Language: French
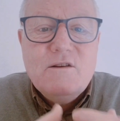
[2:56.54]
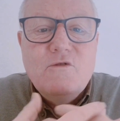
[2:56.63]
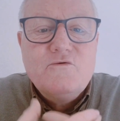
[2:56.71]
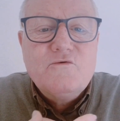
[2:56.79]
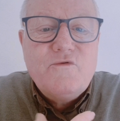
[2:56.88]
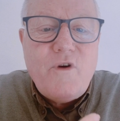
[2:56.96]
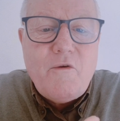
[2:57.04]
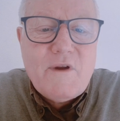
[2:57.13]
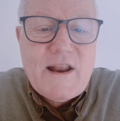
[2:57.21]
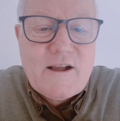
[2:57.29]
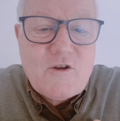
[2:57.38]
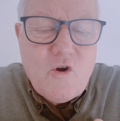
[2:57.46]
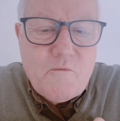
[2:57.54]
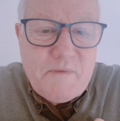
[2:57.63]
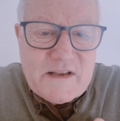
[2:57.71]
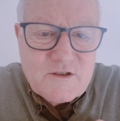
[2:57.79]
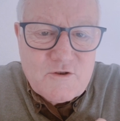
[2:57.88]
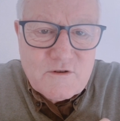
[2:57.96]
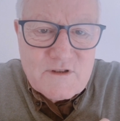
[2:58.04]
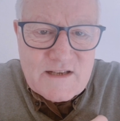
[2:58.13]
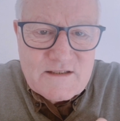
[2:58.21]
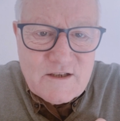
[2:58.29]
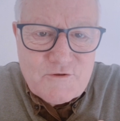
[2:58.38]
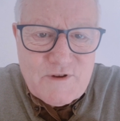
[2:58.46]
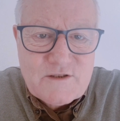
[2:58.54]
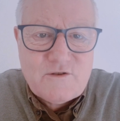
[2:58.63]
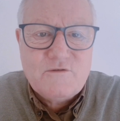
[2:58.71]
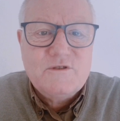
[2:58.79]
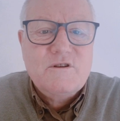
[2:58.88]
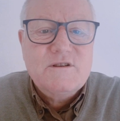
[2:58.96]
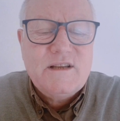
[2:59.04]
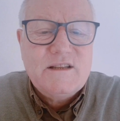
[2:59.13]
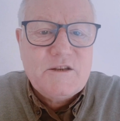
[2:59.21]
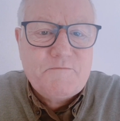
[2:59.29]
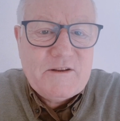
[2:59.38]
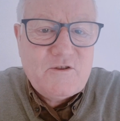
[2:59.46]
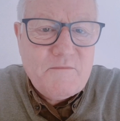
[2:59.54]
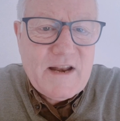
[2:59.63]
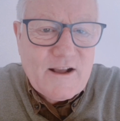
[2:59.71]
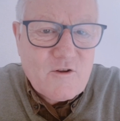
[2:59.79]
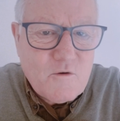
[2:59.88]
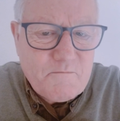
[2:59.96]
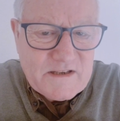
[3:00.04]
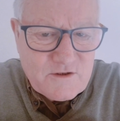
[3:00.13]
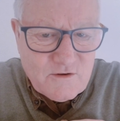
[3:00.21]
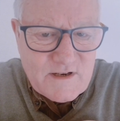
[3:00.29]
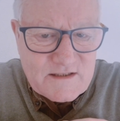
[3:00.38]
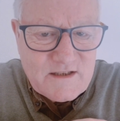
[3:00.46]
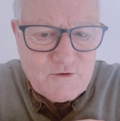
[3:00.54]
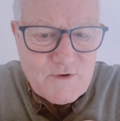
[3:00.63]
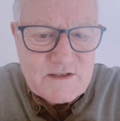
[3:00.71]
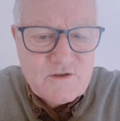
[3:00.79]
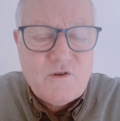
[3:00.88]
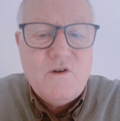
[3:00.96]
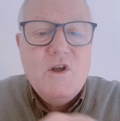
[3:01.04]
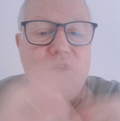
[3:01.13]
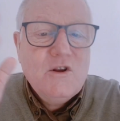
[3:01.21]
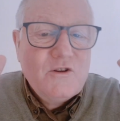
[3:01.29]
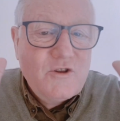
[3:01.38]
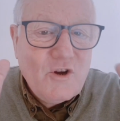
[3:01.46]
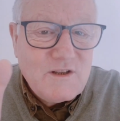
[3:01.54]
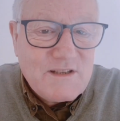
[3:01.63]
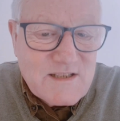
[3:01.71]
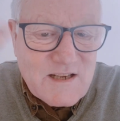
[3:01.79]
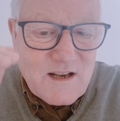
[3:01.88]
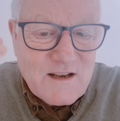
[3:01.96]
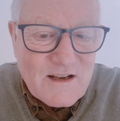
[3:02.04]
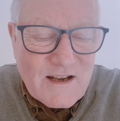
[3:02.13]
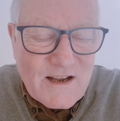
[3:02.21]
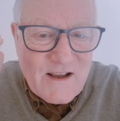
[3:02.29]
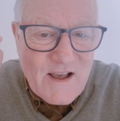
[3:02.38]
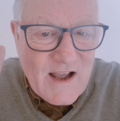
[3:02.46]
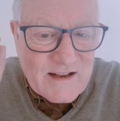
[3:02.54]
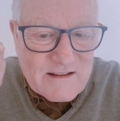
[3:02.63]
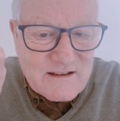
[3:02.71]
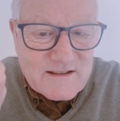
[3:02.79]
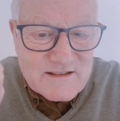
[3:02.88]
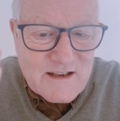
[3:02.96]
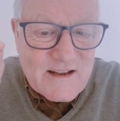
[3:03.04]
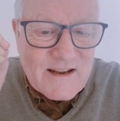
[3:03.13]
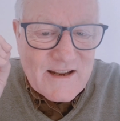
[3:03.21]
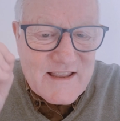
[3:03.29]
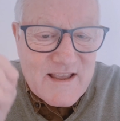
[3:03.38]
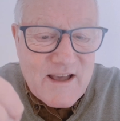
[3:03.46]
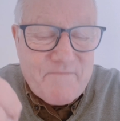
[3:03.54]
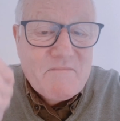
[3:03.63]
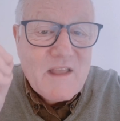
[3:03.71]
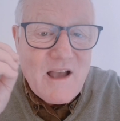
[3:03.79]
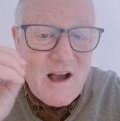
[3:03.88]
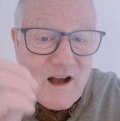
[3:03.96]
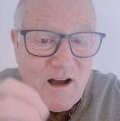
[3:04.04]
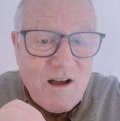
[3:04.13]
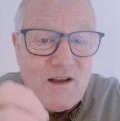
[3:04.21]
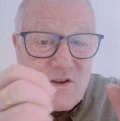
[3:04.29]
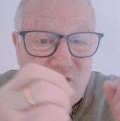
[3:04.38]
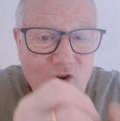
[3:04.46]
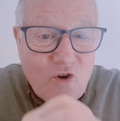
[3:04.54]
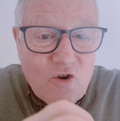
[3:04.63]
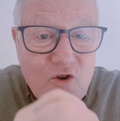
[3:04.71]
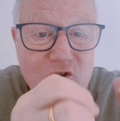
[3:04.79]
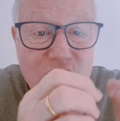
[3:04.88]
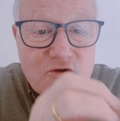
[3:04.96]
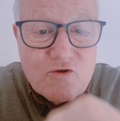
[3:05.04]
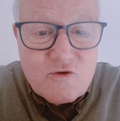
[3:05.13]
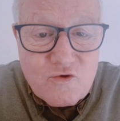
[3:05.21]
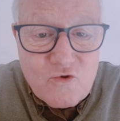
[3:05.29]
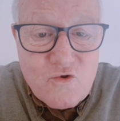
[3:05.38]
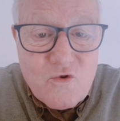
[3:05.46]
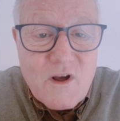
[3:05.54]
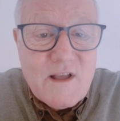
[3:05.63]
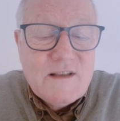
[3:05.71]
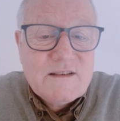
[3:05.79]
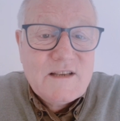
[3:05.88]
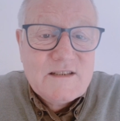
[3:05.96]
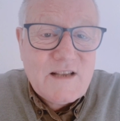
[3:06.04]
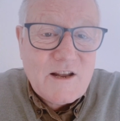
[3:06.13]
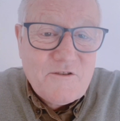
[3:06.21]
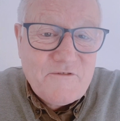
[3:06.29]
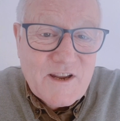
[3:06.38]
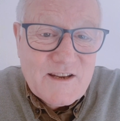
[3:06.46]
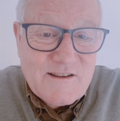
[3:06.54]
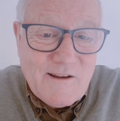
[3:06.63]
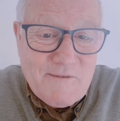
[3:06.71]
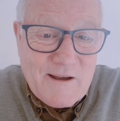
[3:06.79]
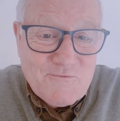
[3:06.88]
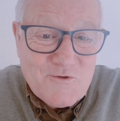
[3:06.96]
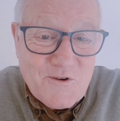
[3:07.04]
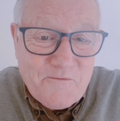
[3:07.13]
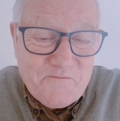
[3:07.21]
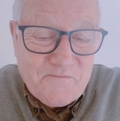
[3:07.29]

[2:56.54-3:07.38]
Nous devons avoir la compassion de la situation. Lorsque le Saint-Esprit te met la compassion de la situation, donne sans attendre rien en retour. C'est ça le véritable amour.